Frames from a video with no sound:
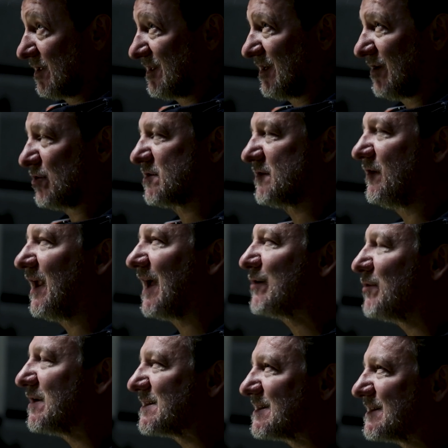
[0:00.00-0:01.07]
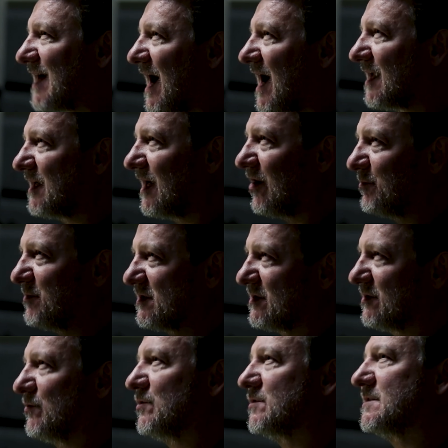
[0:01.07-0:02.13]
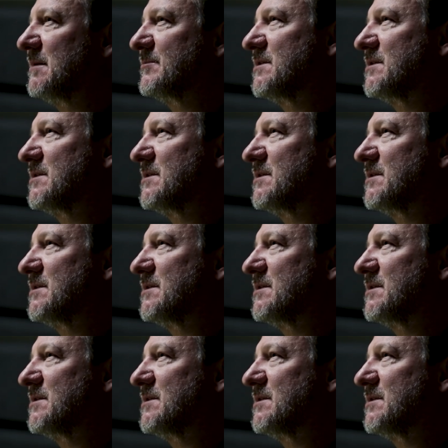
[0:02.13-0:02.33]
że te rozwlekłe zdania opisujące na